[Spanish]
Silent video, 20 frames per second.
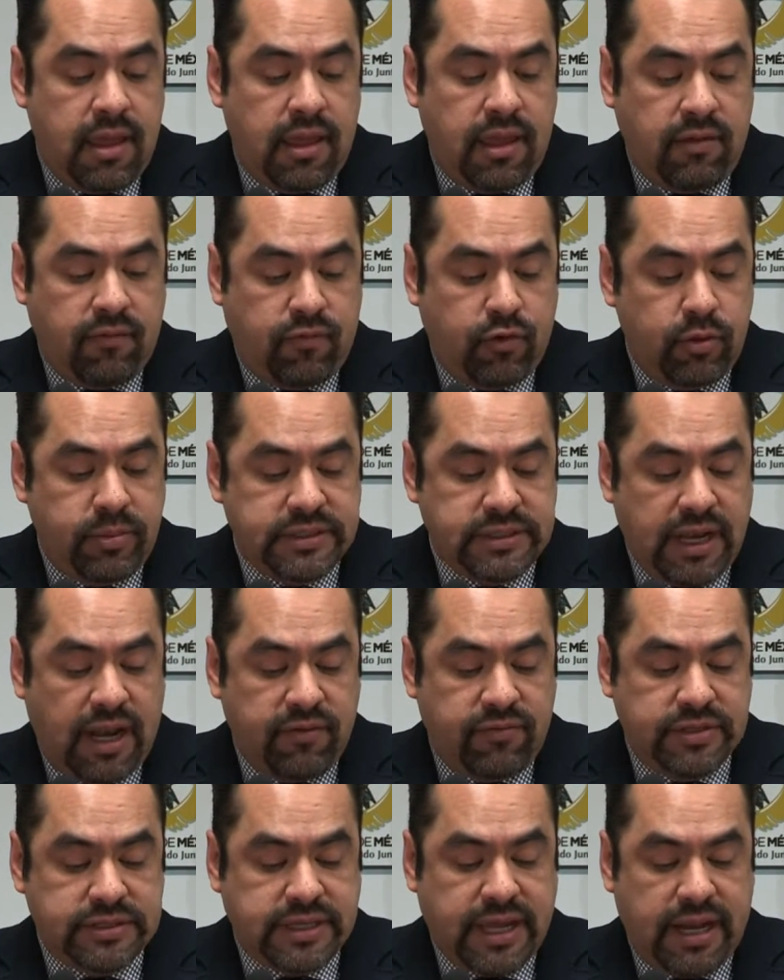Informes de
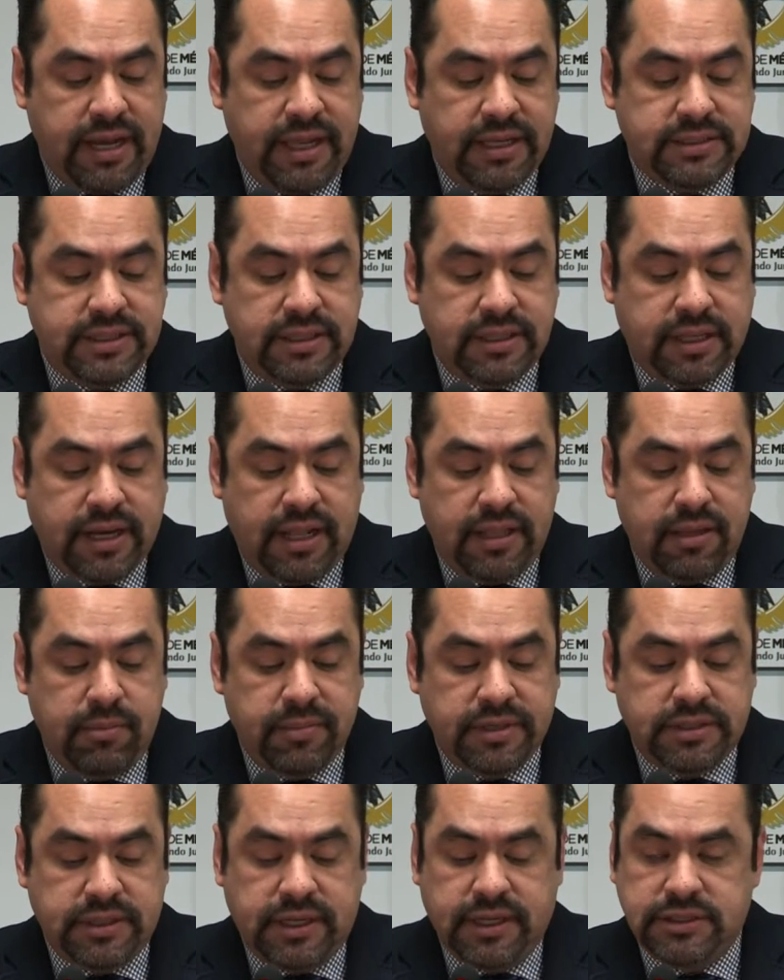la Fiscalía Central de
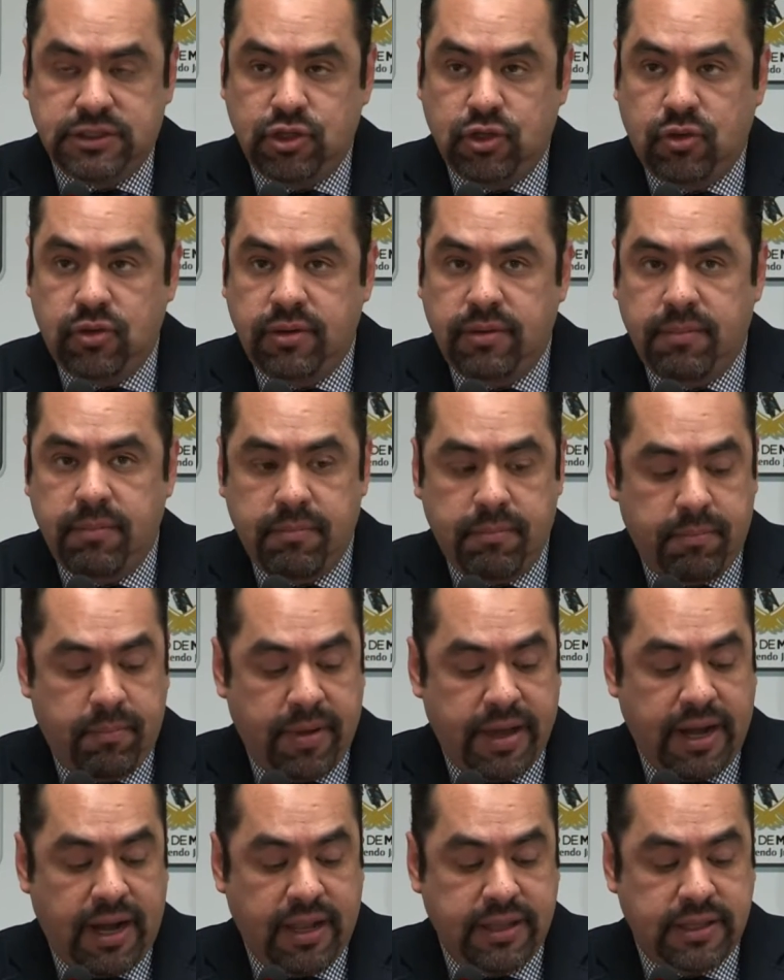Investigación
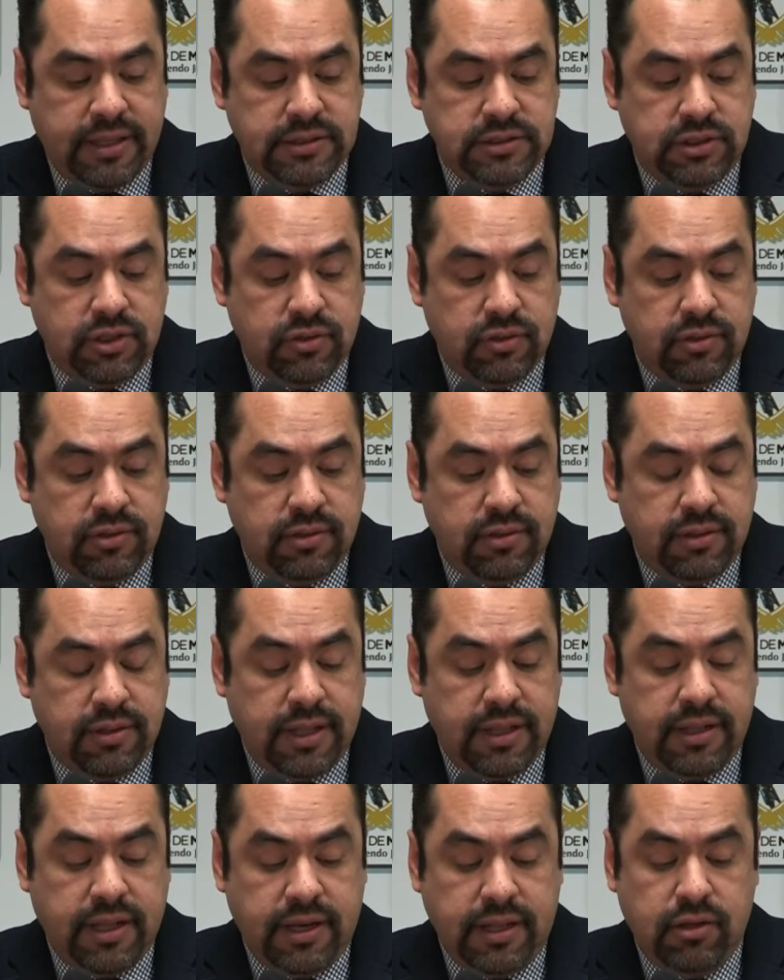para la Atención
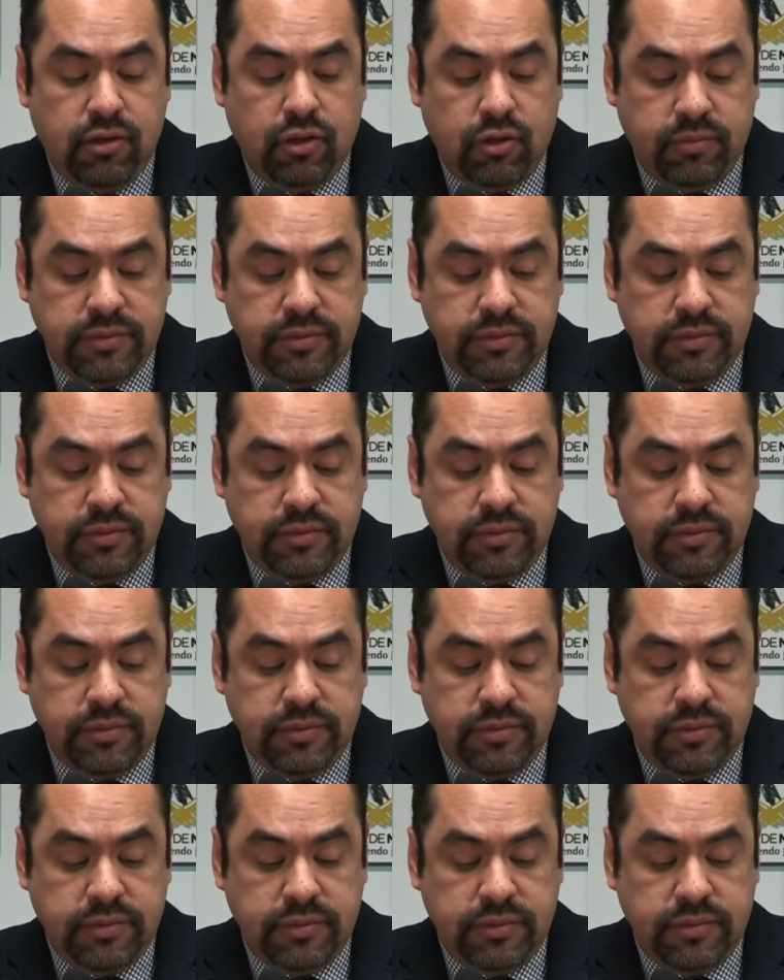del Delito de